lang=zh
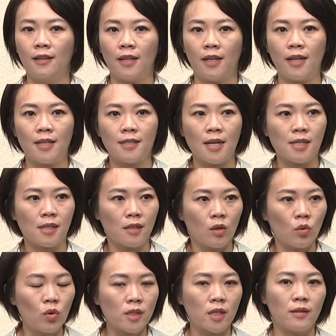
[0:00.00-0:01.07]
但他在整个
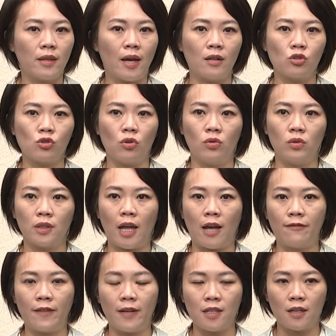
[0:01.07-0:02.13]
过程当中，
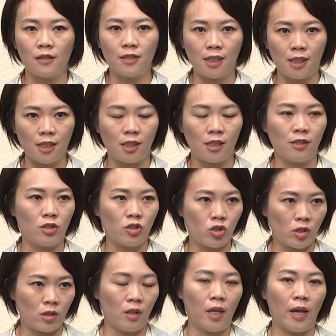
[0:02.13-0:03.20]
他非常积极的
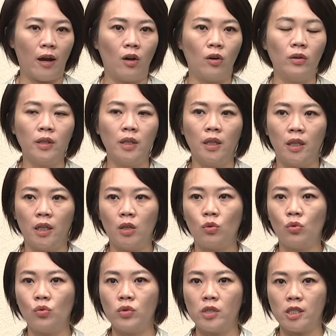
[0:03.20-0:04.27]
治疗，一
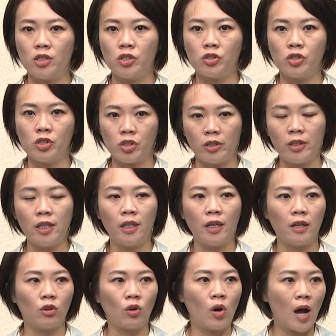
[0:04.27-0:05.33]
度其实身体
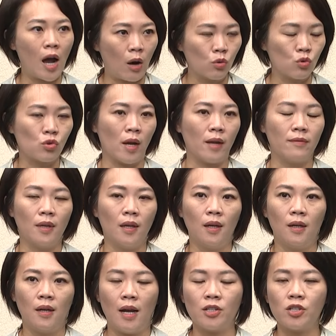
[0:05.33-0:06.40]
也都好转。
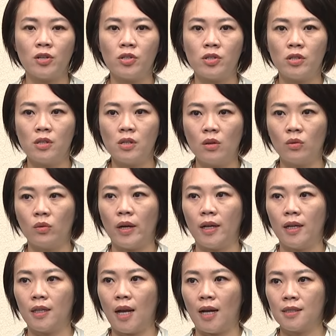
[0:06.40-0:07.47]
他甚至认
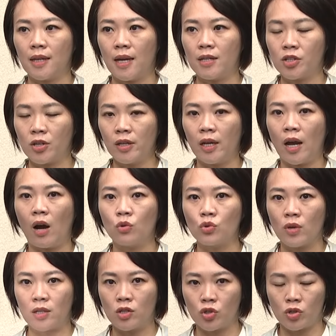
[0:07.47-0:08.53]
为，他在身体好
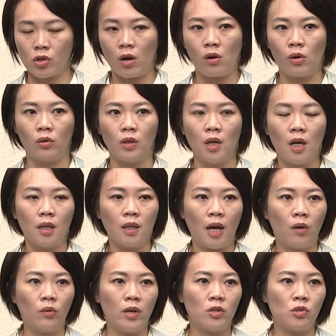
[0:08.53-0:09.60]
转之后，
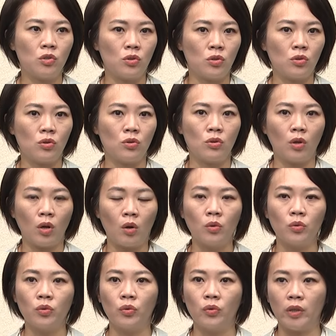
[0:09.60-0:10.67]
他会继续投
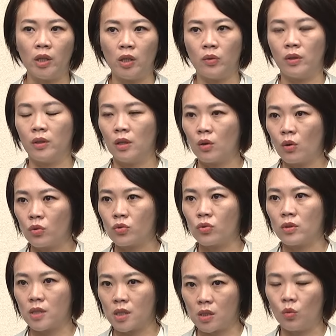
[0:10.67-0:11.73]
入议员的工
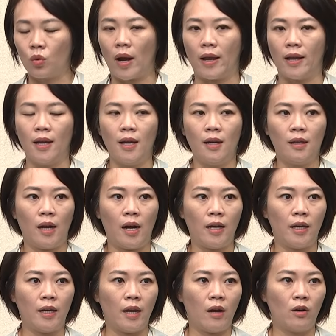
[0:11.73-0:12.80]
作之外，他
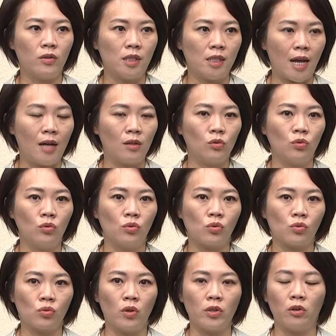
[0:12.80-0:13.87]
也要加入
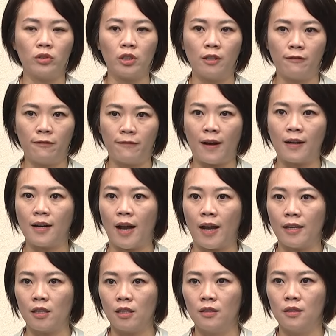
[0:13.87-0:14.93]
所有的防
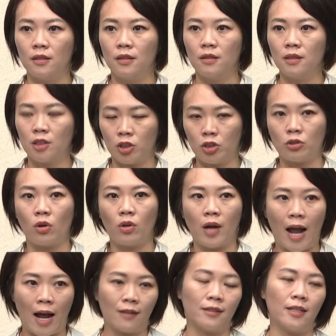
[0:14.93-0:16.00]
癌的志工
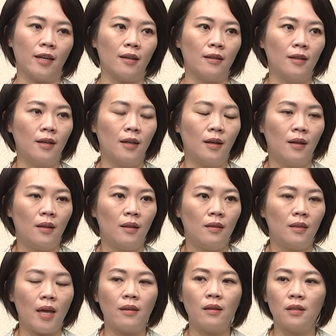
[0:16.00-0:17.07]
行列。
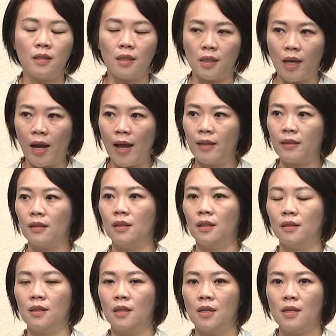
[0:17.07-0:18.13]
但很遗憾的，
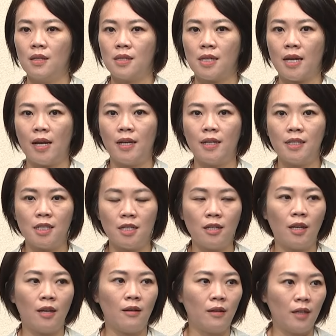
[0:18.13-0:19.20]
在今
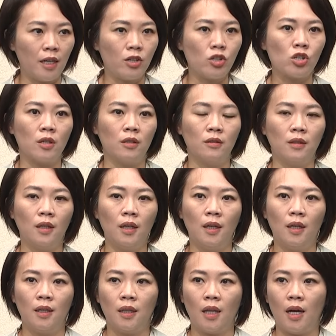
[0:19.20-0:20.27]
天凌晨，
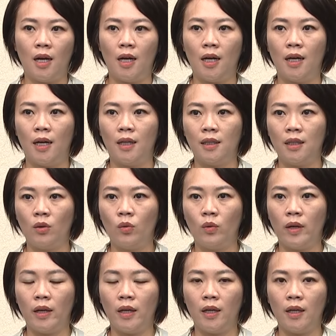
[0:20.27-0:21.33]
他因
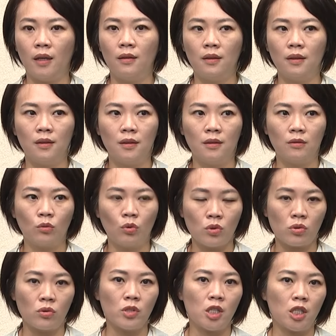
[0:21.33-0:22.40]
为呃多
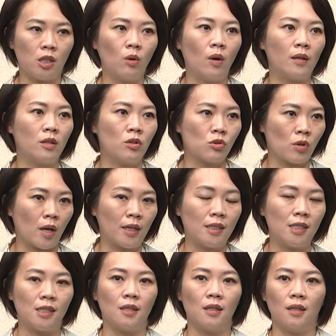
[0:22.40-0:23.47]
重器官的衰
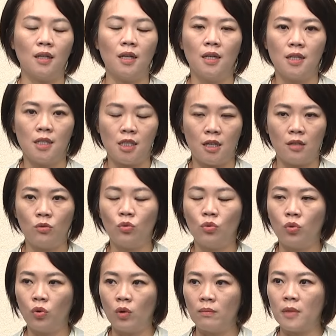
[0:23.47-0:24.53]
竭陷入
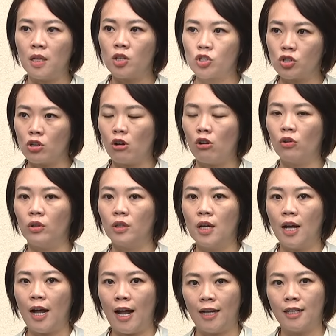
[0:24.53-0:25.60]
昏迷之后，
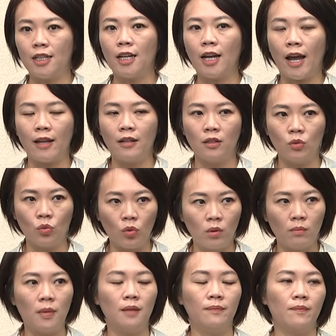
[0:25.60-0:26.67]
他离开了我
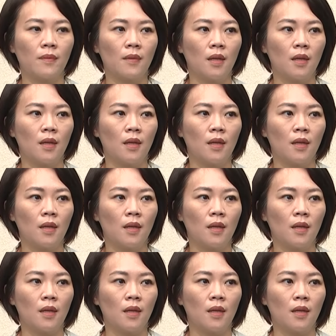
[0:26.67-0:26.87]
们。